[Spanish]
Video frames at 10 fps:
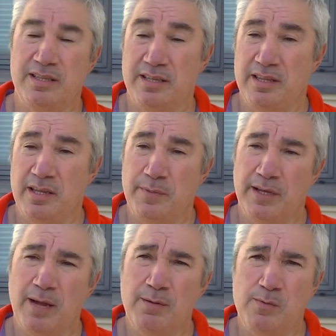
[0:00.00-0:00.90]
sentencia
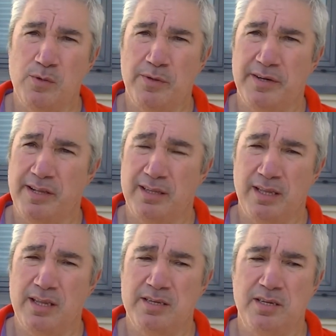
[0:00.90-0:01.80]
impecable, muy bien
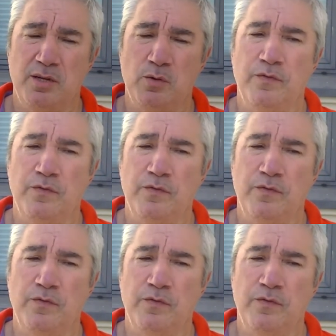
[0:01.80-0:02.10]
redactada y sin ningún